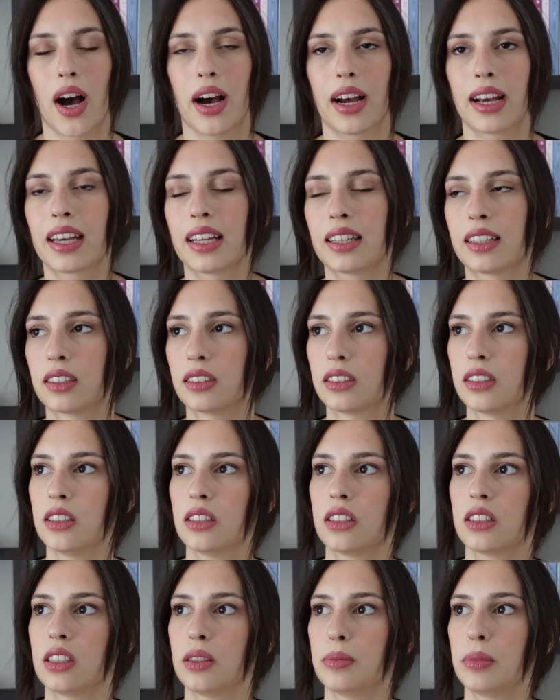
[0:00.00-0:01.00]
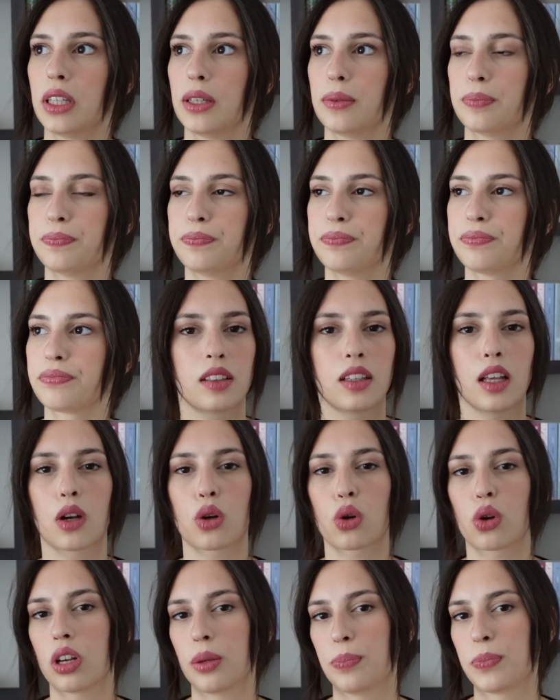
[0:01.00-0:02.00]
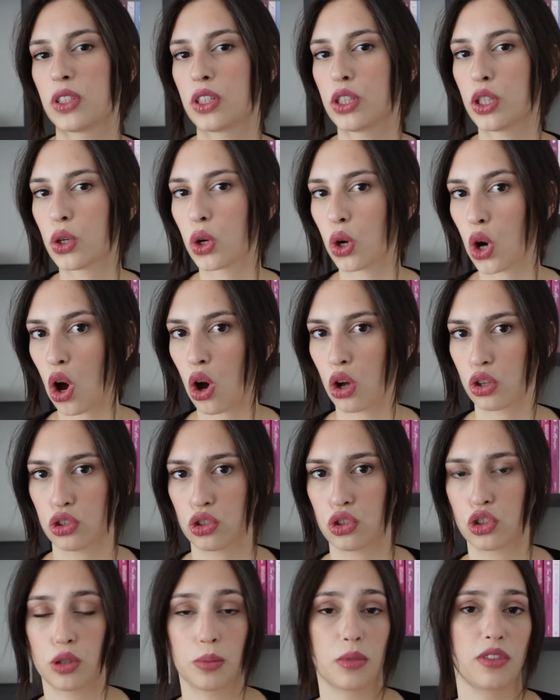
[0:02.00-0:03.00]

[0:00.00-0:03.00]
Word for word: anche tantissimi terrori psicologici,